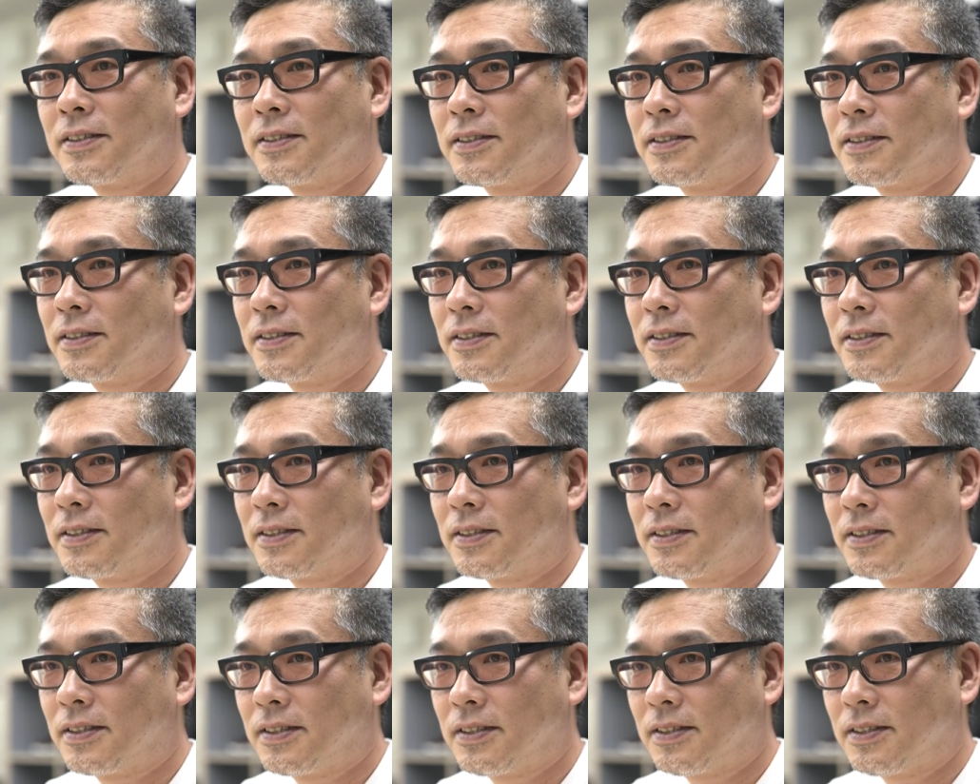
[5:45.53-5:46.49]
楽しみで
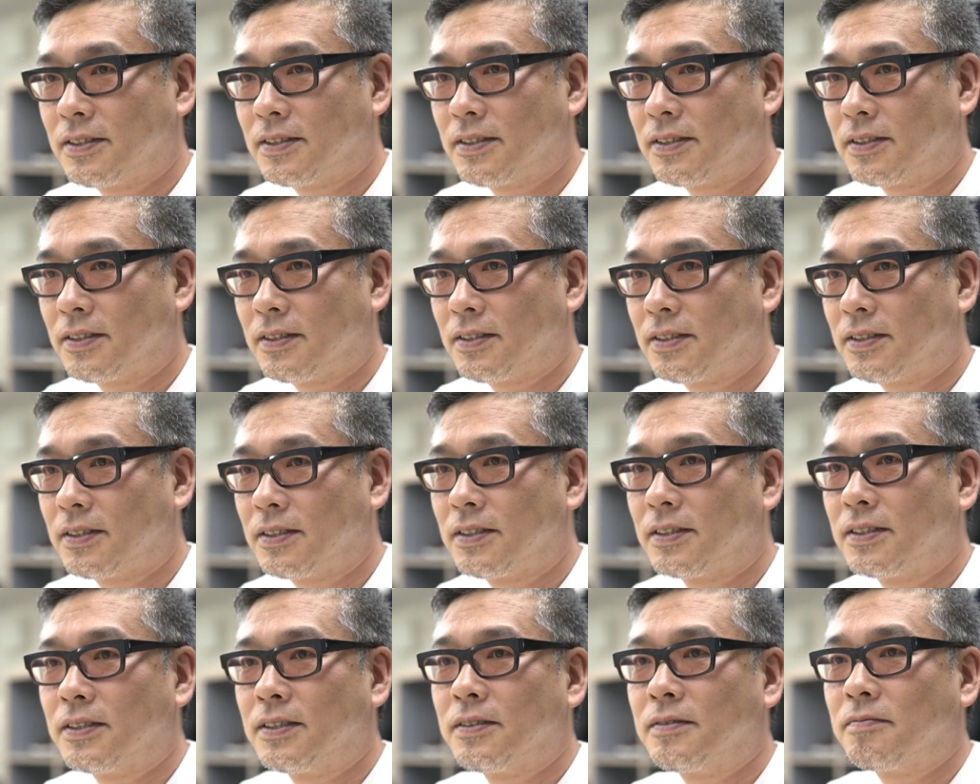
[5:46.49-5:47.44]
すねまたあ
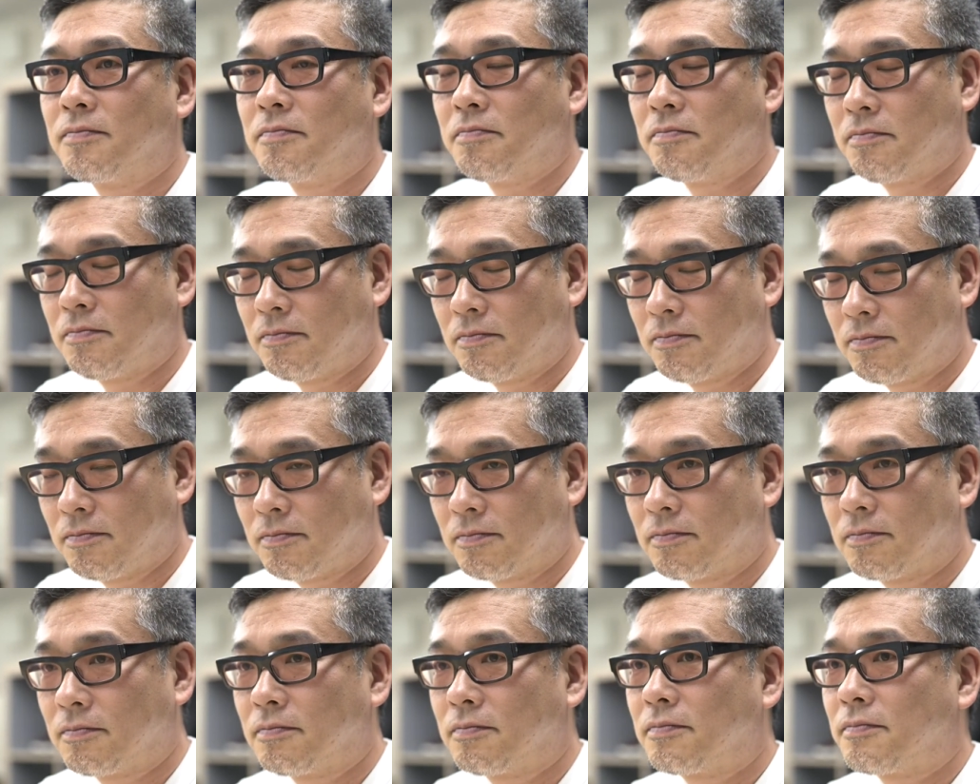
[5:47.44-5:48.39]
のバイオリンを
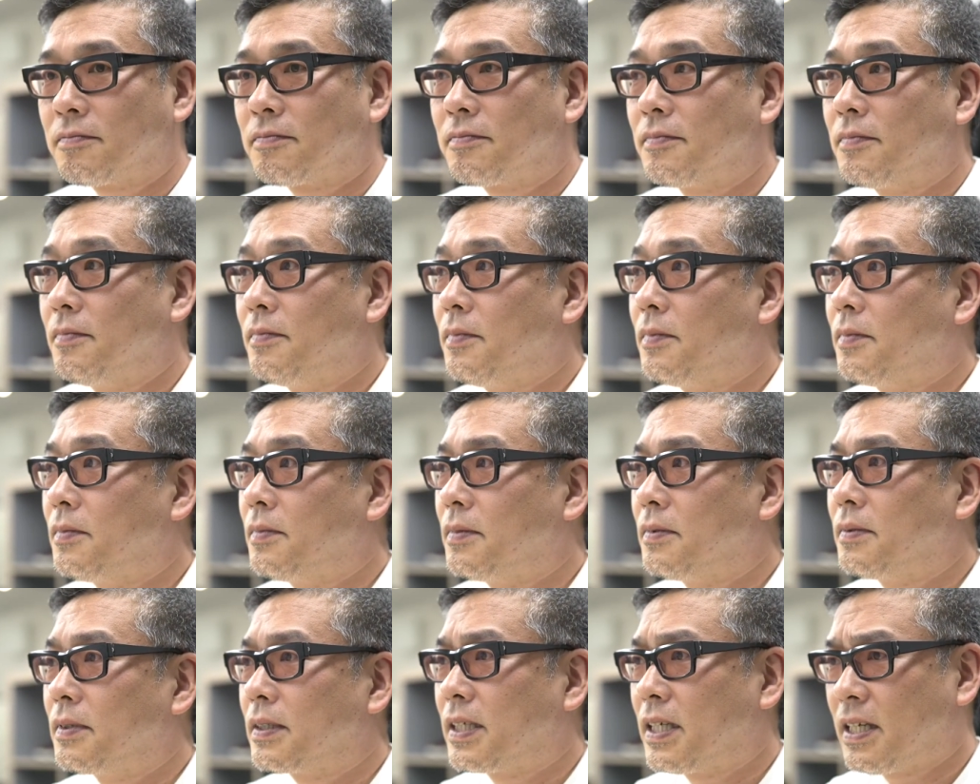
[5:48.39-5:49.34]
ね聞きたいって
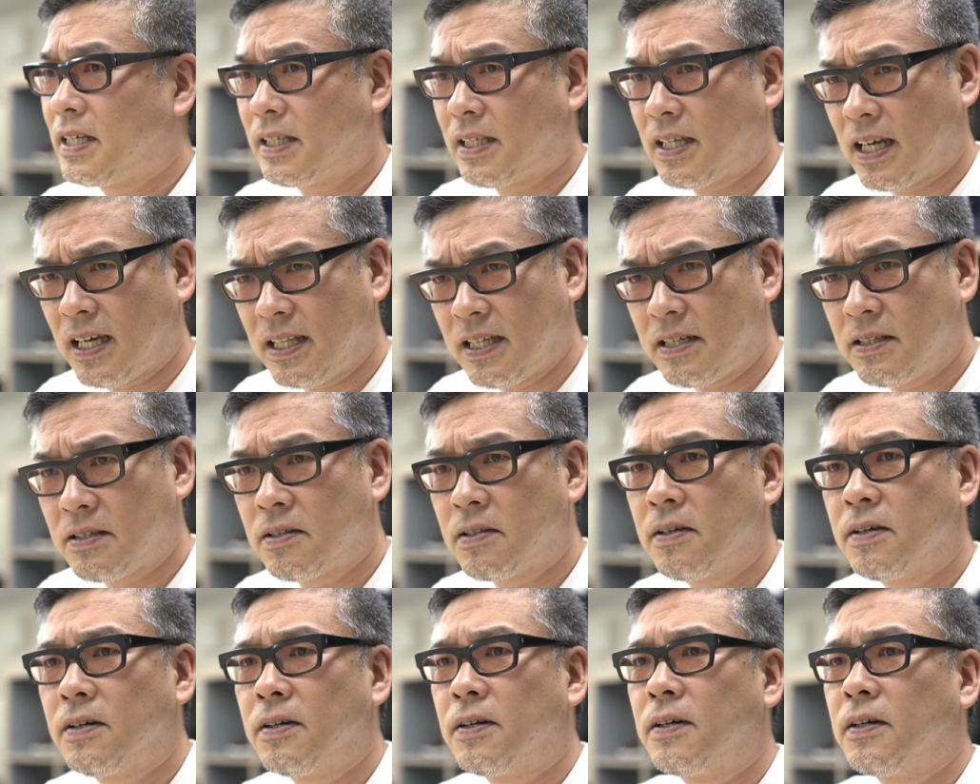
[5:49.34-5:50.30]
思う聞きたいです
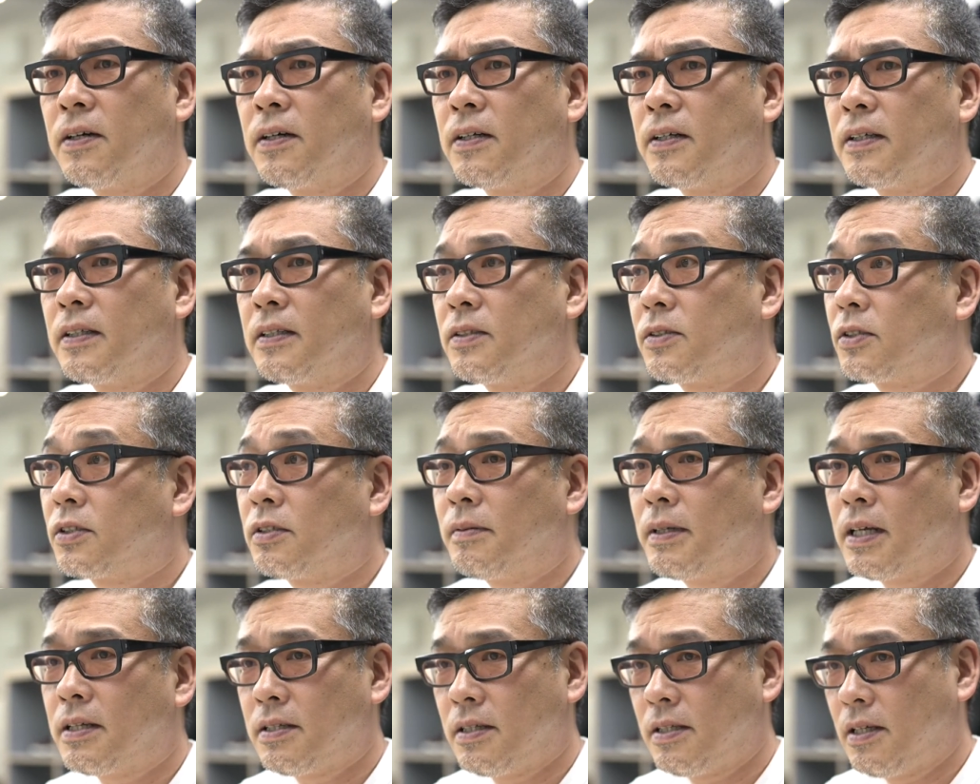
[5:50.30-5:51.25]
よ素晴
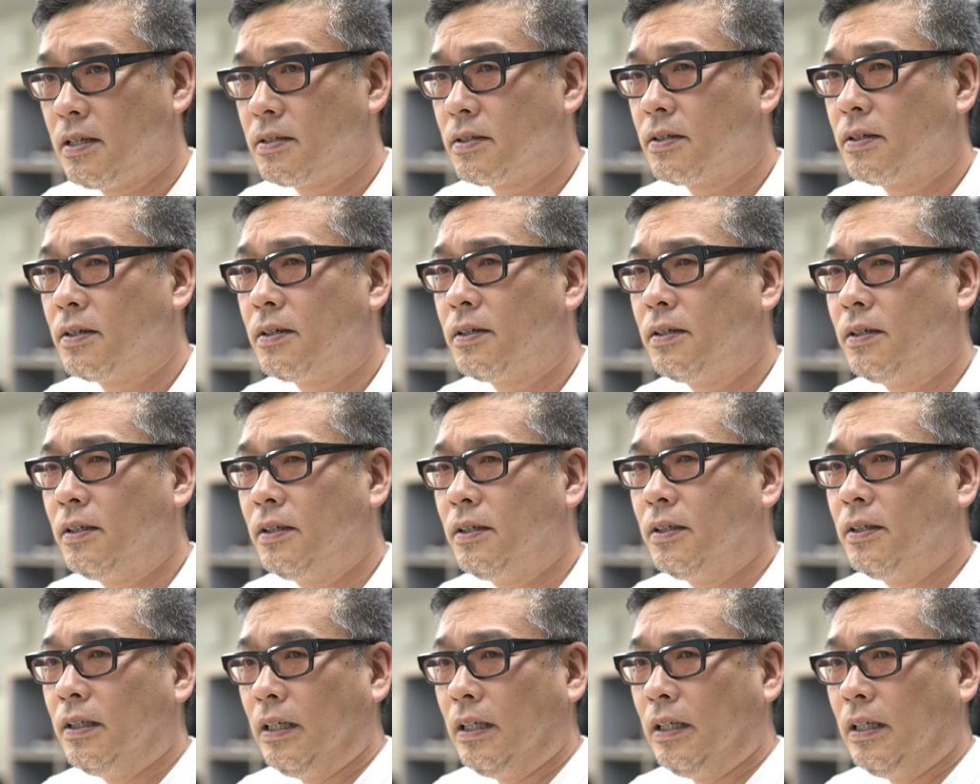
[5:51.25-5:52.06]
らしいですよ